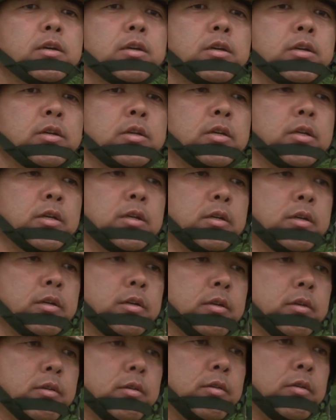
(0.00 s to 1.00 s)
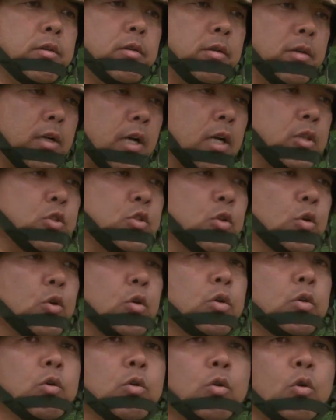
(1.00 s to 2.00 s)
えー、感じ
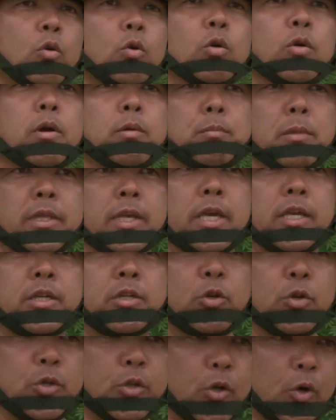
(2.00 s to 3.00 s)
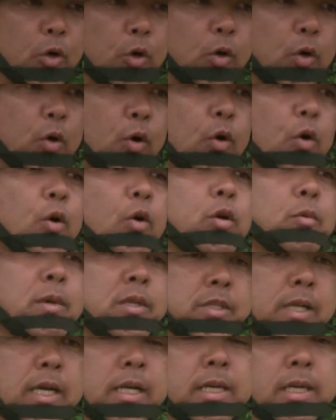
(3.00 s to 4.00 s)
の子までいろいろい
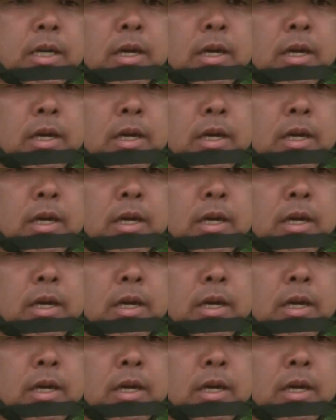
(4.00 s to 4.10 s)
ました